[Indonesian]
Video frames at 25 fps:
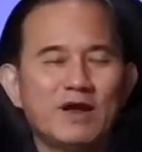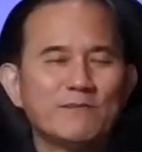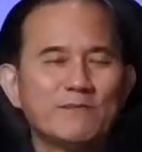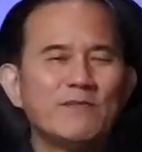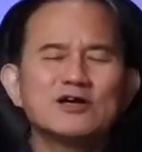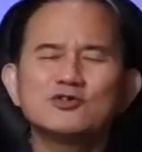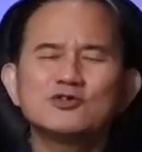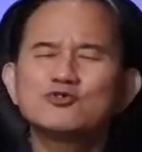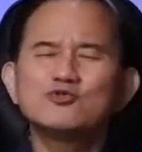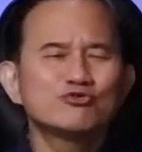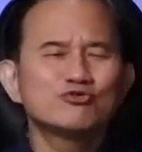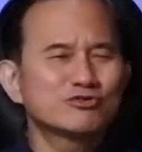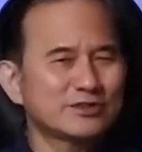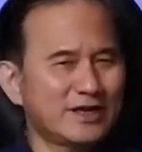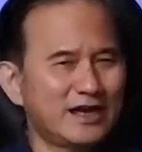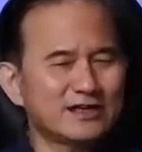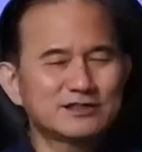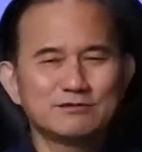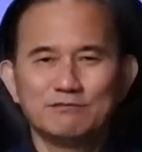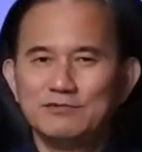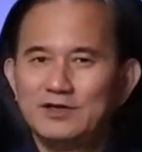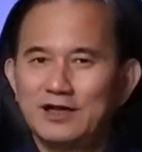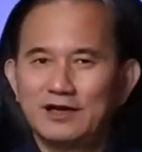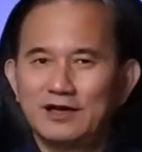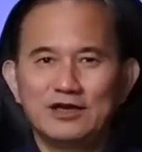aduh memang susah
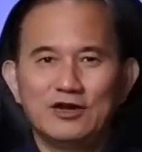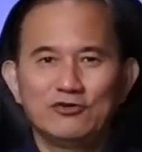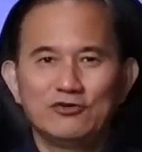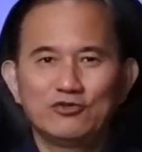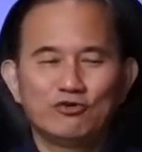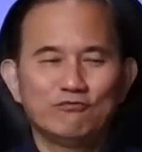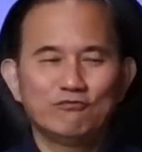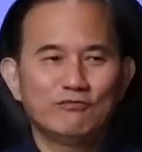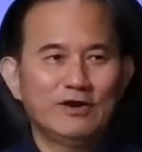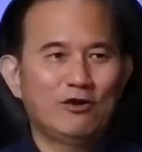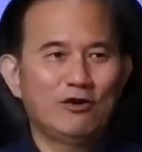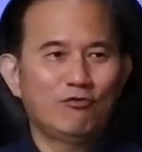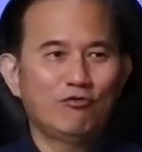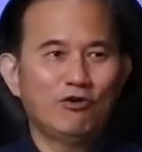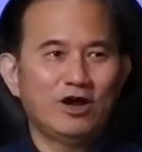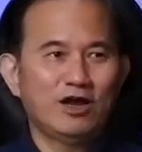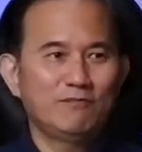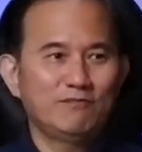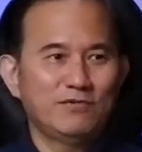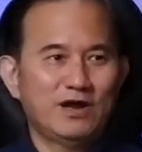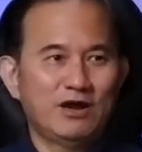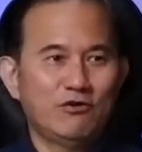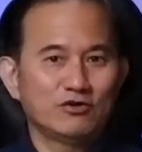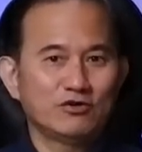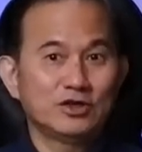sebenarnya untuk
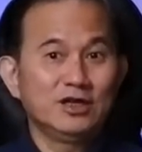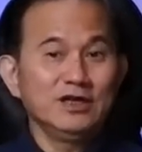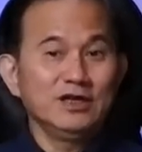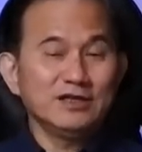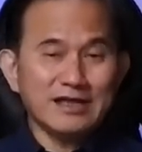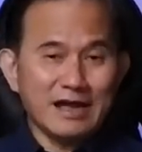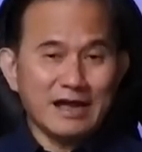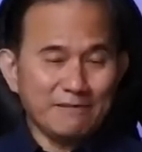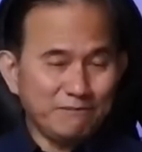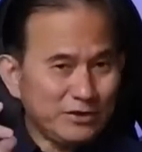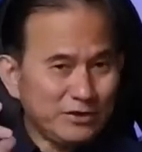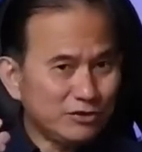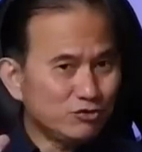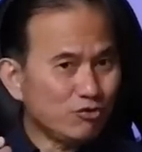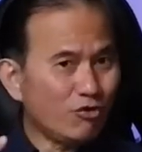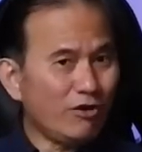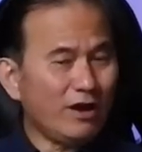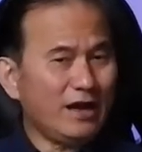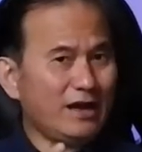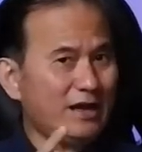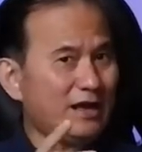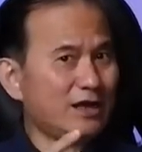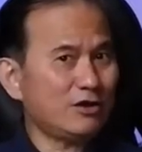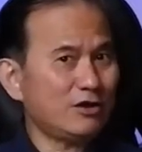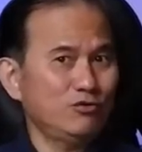melakukan pengawasan tapi itu
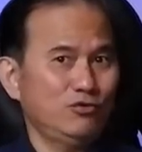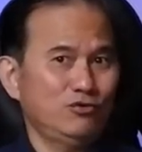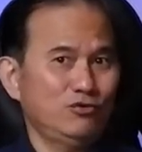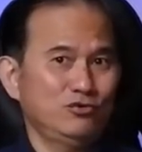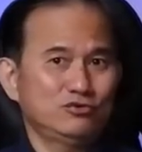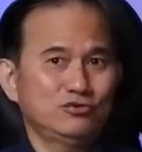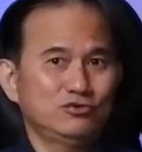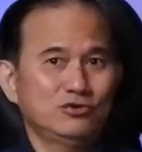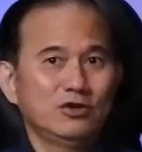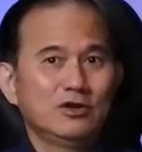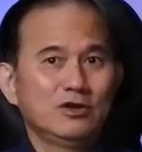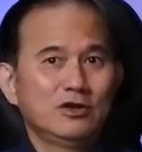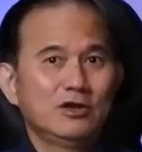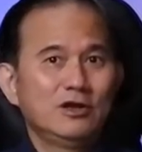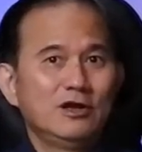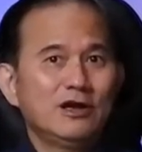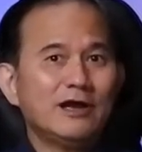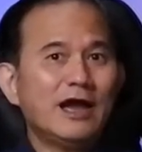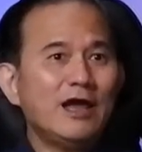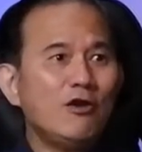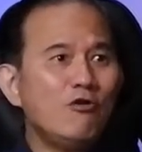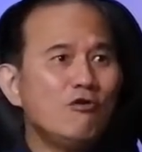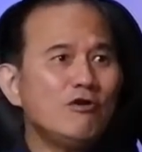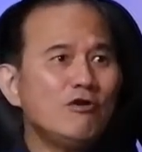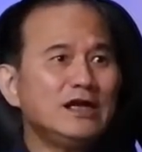harus
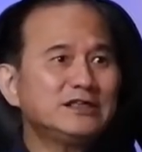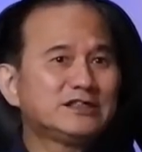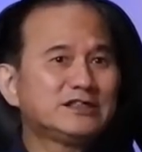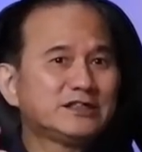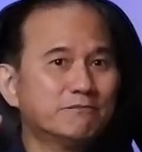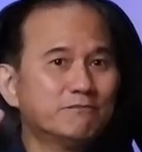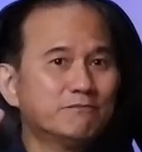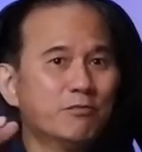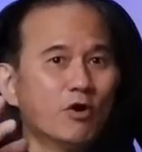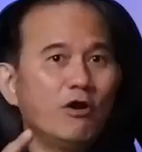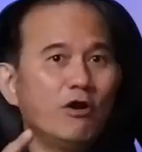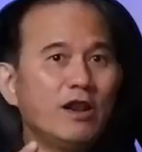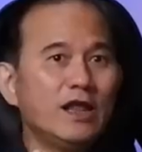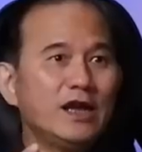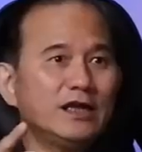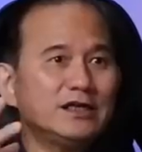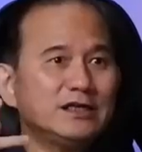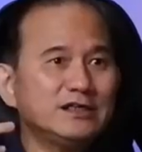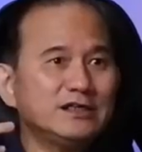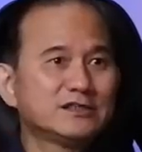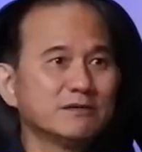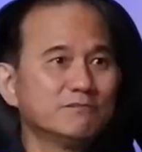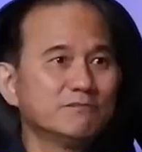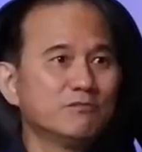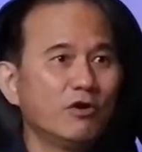kalau nggak jebol
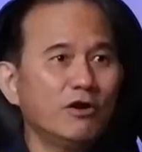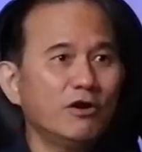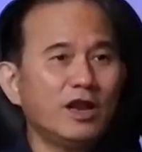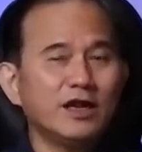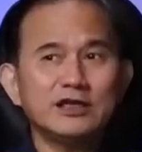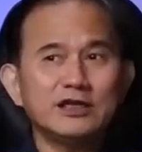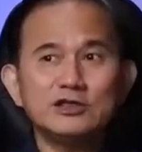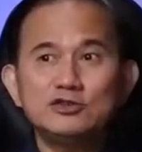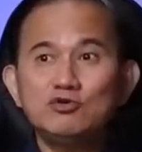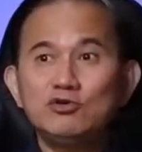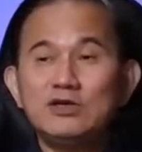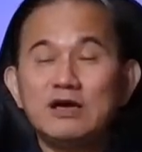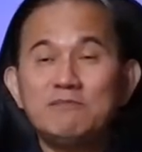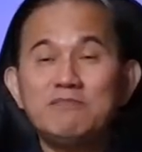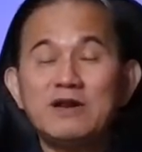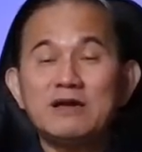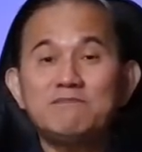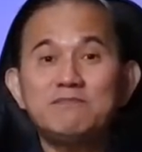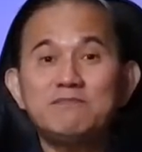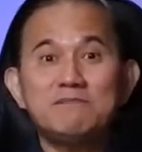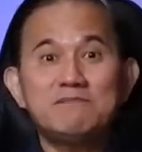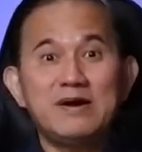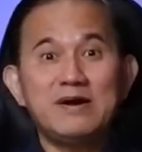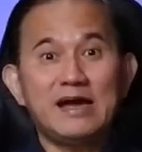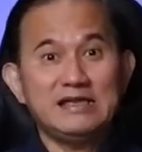lagi, jebol lagi sudah
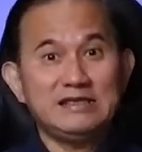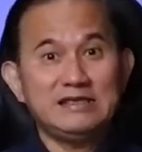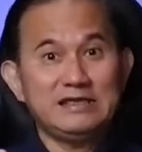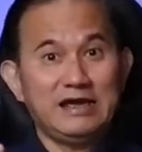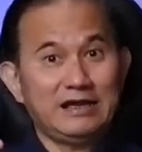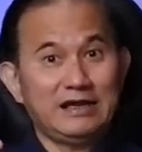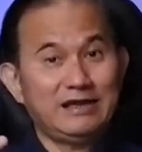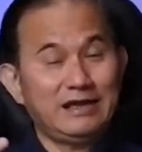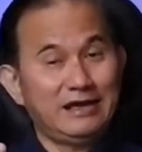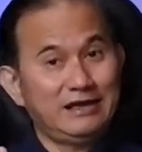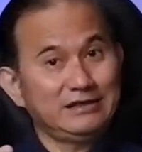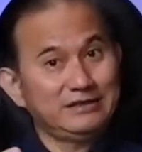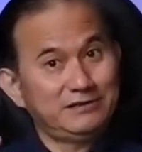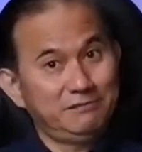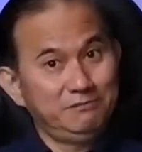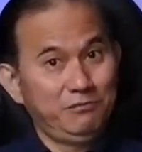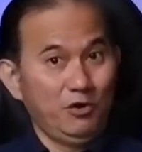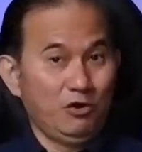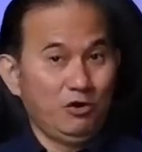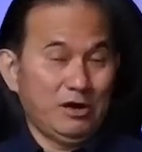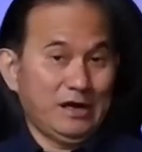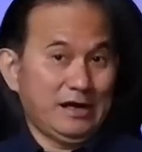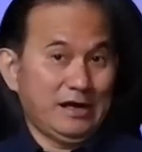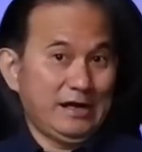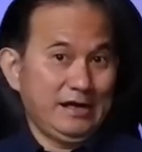berapa banyak yang
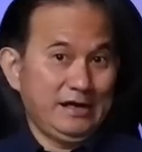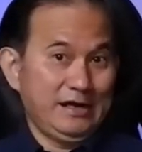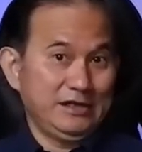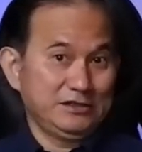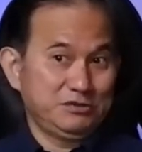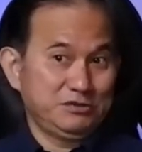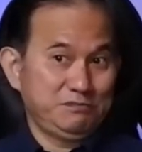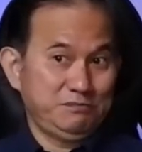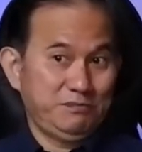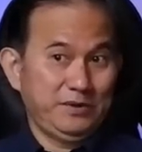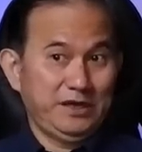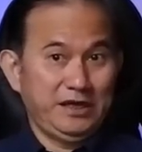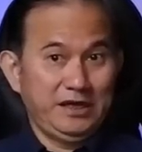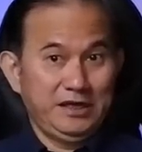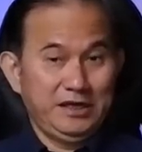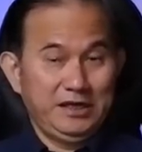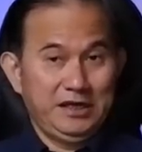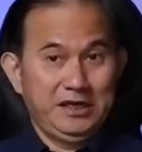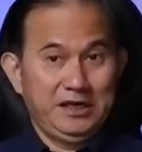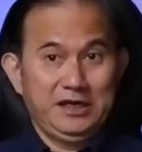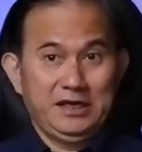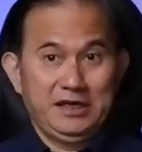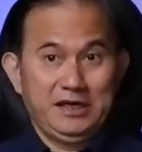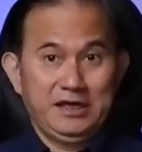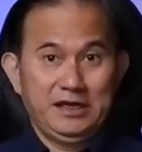jebol KSP
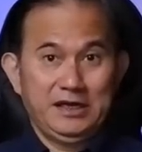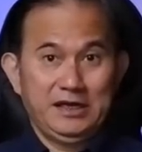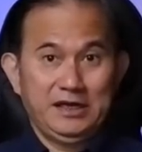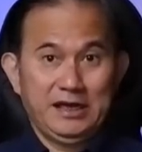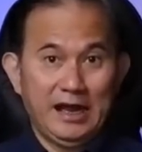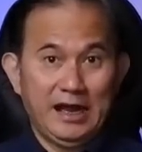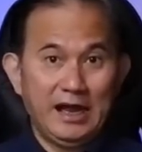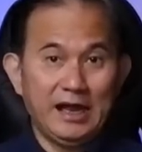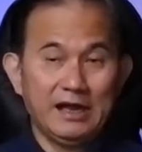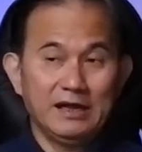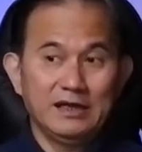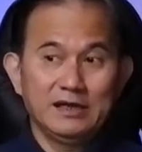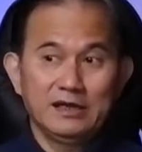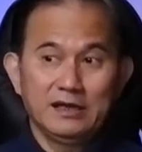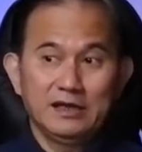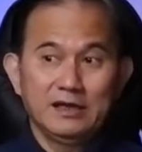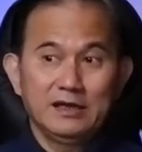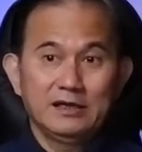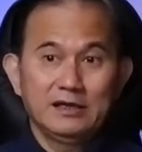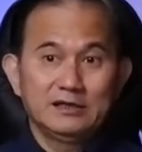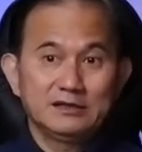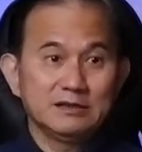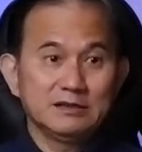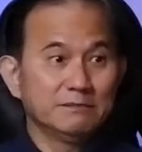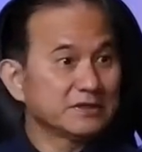ini ya.
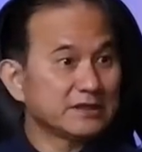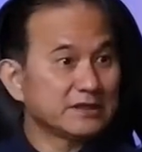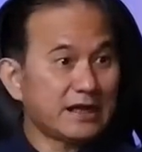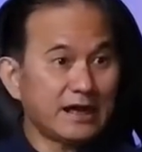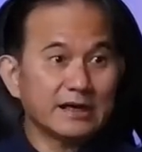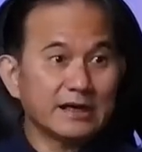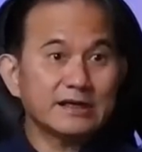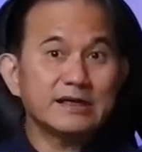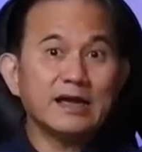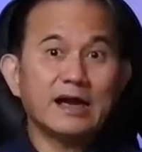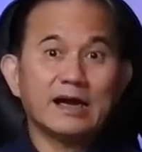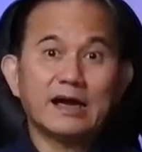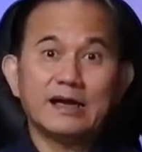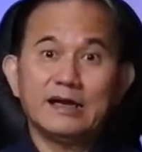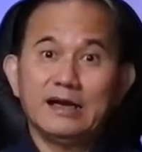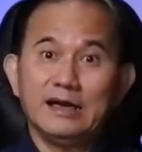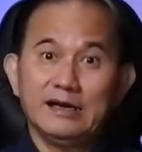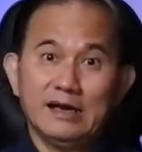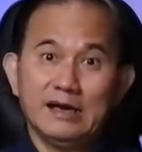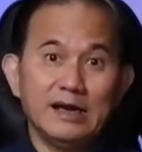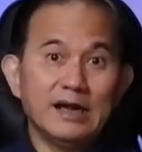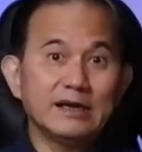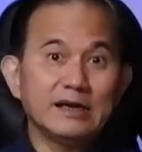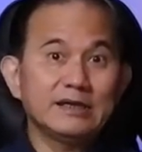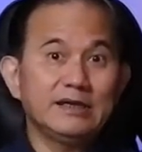Sebentar lagi
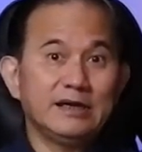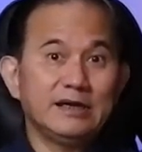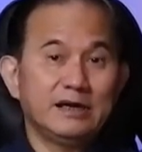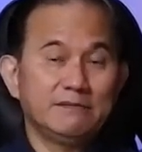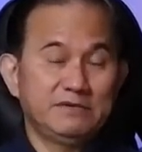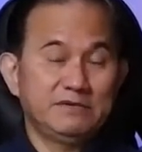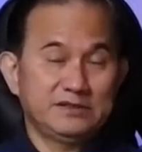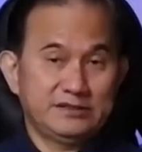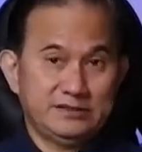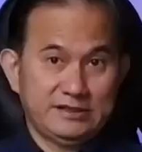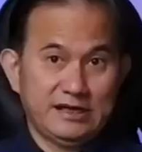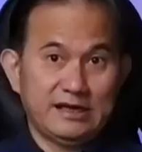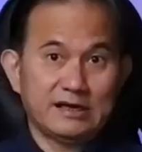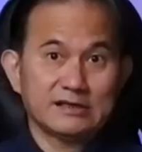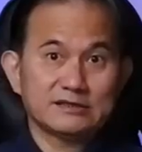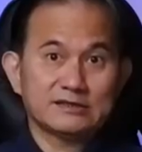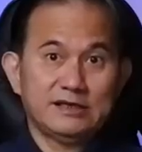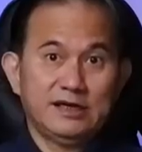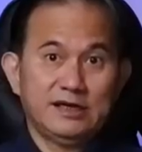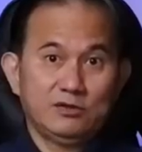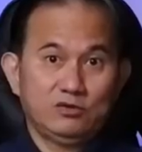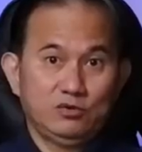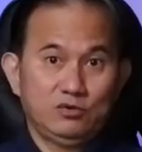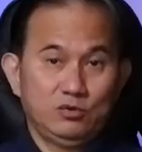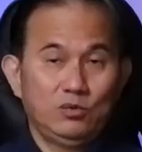akan ada lagi yang besar
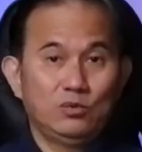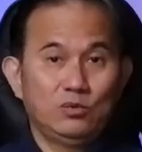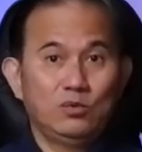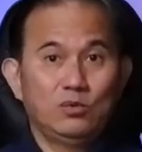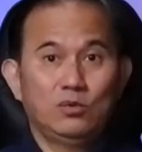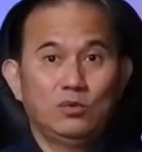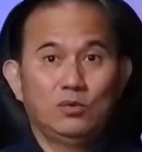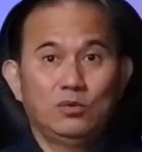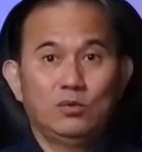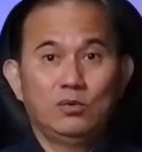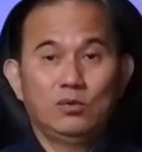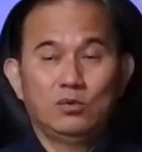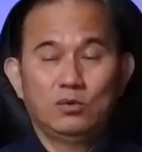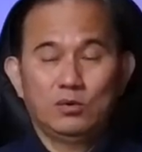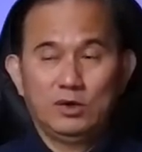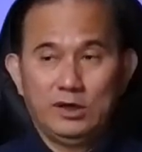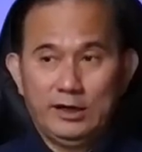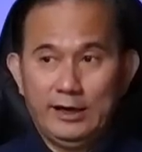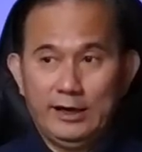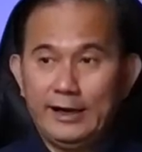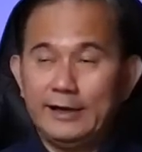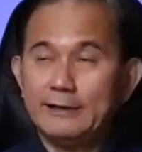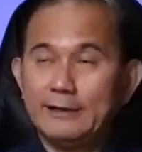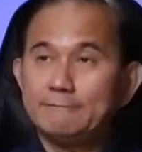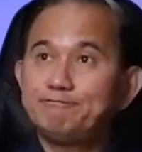satu
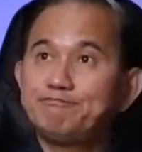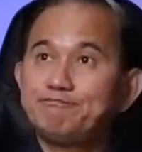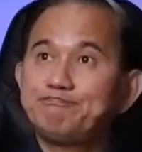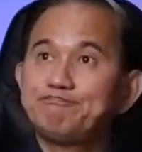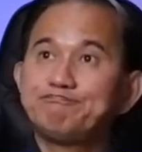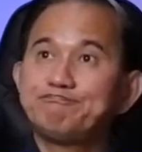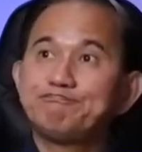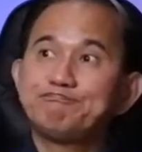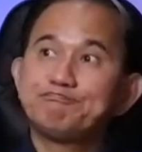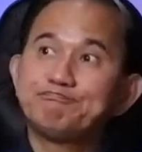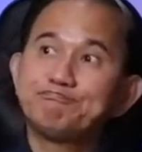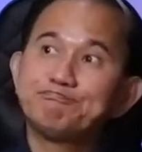ya.